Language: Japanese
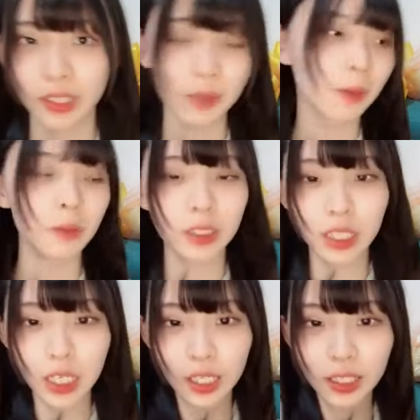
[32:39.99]
やばいもう時
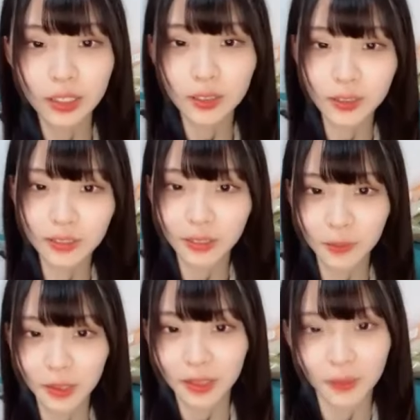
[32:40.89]
間がちょっと
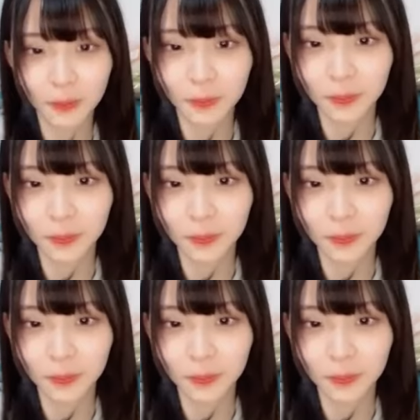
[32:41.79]
やばいな